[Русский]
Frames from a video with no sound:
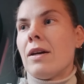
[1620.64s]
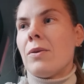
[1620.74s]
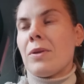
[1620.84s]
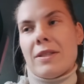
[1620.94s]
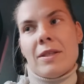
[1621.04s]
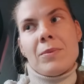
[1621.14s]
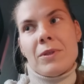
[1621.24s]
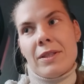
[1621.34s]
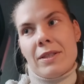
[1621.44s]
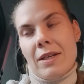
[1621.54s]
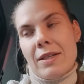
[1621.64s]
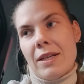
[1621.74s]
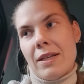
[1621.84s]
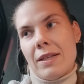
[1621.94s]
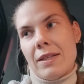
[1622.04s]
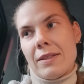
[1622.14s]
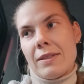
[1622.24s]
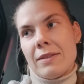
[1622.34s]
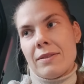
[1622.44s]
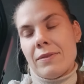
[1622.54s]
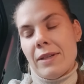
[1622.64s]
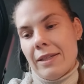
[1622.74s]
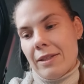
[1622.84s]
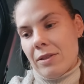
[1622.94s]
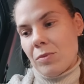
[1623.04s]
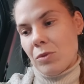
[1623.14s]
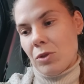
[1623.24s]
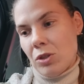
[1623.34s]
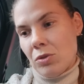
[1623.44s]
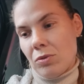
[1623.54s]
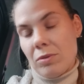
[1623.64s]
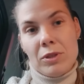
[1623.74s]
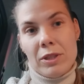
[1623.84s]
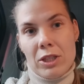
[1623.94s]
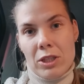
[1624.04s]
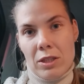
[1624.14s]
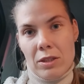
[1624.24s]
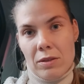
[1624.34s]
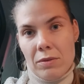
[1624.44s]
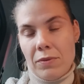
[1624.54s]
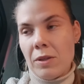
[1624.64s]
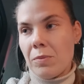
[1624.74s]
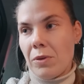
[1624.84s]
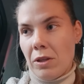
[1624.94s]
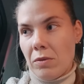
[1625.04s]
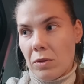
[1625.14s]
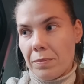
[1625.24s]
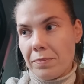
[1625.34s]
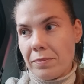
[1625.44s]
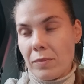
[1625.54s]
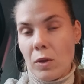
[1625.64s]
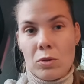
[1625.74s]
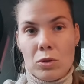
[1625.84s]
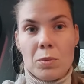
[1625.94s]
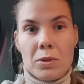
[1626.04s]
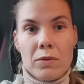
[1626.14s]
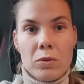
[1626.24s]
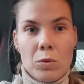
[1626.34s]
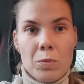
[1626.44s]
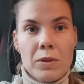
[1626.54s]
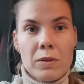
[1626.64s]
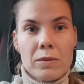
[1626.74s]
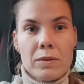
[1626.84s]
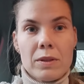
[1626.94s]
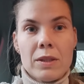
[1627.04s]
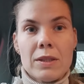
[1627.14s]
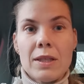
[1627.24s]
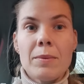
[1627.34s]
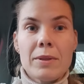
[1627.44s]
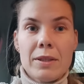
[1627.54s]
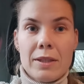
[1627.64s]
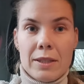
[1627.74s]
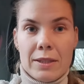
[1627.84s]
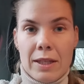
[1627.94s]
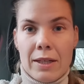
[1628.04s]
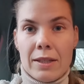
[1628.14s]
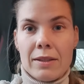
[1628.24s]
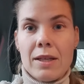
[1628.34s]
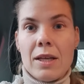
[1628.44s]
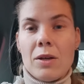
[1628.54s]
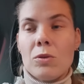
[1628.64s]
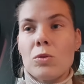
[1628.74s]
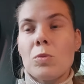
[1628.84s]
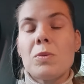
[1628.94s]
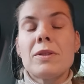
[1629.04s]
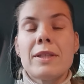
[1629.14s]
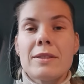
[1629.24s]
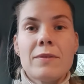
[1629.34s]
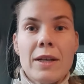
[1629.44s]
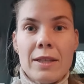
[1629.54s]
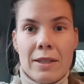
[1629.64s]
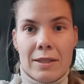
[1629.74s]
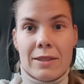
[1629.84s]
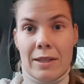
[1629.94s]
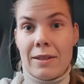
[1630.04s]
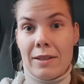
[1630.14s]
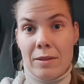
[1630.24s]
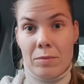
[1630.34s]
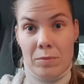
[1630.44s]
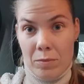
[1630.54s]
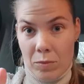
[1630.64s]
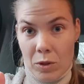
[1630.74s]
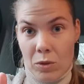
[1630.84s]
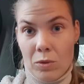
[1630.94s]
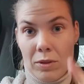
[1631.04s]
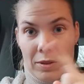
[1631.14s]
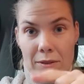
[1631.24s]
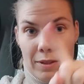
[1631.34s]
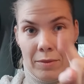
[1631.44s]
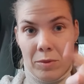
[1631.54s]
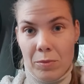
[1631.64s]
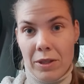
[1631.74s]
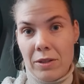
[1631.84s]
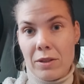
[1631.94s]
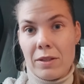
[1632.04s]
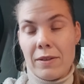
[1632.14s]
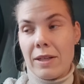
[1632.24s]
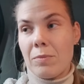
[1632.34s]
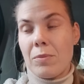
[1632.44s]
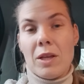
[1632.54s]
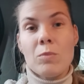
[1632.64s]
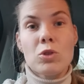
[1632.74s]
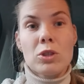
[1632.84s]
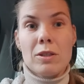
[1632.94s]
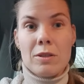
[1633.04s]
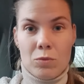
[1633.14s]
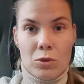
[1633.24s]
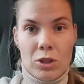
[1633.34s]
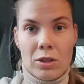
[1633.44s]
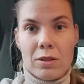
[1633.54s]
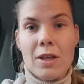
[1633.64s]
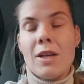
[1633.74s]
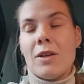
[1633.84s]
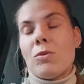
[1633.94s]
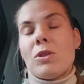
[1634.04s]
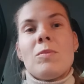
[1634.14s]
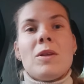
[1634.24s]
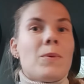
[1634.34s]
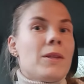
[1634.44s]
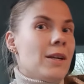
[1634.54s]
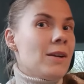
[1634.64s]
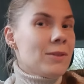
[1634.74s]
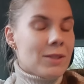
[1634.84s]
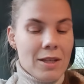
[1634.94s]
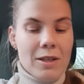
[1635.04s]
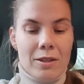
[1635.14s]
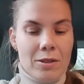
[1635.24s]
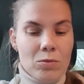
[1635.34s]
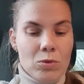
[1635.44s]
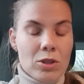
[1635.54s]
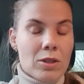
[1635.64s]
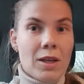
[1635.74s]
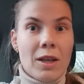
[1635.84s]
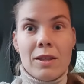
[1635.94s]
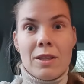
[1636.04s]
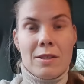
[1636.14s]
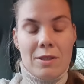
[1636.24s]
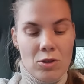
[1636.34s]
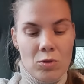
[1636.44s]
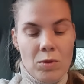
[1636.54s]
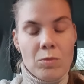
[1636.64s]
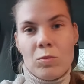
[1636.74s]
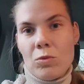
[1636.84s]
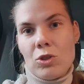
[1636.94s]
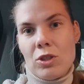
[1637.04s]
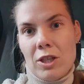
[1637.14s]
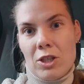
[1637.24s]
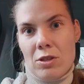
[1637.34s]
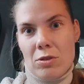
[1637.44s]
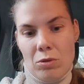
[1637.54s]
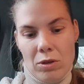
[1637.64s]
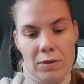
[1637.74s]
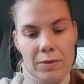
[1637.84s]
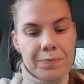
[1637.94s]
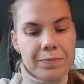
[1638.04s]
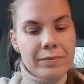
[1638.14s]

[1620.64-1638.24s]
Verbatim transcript: ой, я забыла, как звали этого мужчину, был даже фильм про него. Он, собственно, купил не сам этот ресторан, он купил название ресторана – Макдональдс, да, мы про них говорим, потому что это звучит. Вот и мне понравилось, как это звучит. Cat and Stitch, по-моему, очень даже здорово.